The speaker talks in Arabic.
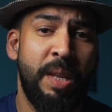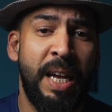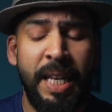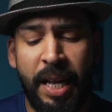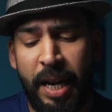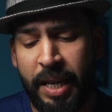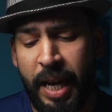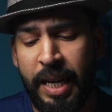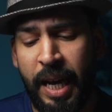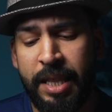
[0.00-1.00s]
هنا راح
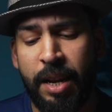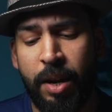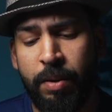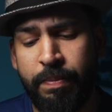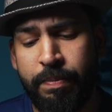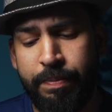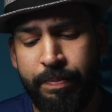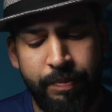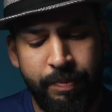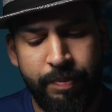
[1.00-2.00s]
نخلي هذا الرقم
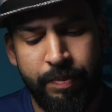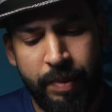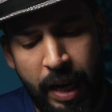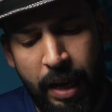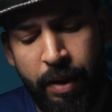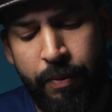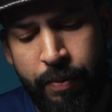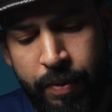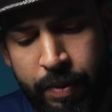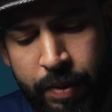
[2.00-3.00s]

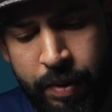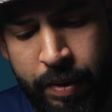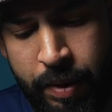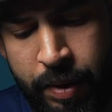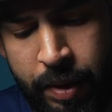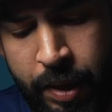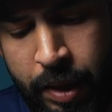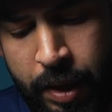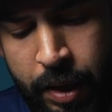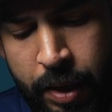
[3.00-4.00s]

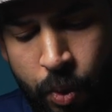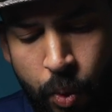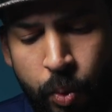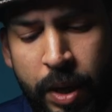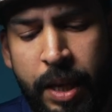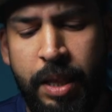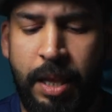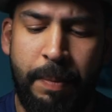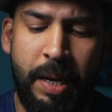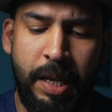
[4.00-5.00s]

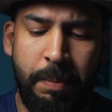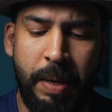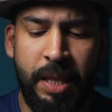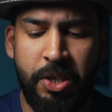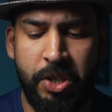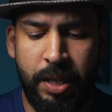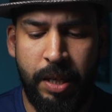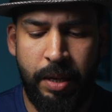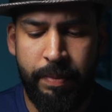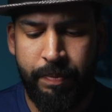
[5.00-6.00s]
1080 بهذا
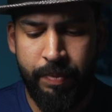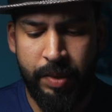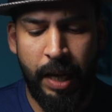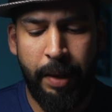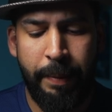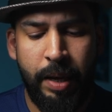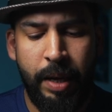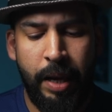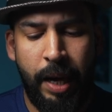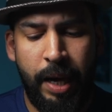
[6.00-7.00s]
الشكل طيب
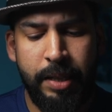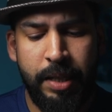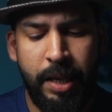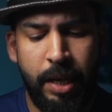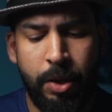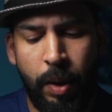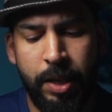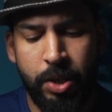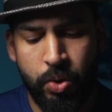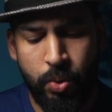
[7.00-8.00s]
عندي
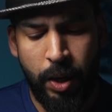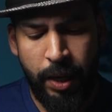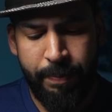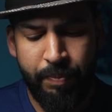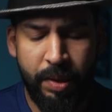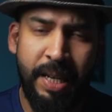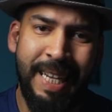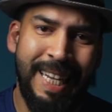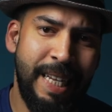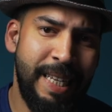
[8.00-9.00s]
كواليتي الصورة
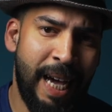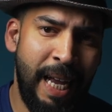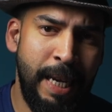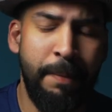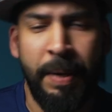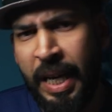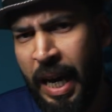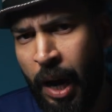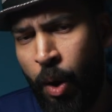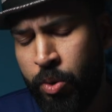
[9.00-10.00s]
نخليه
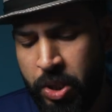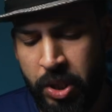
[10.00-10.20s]
190 او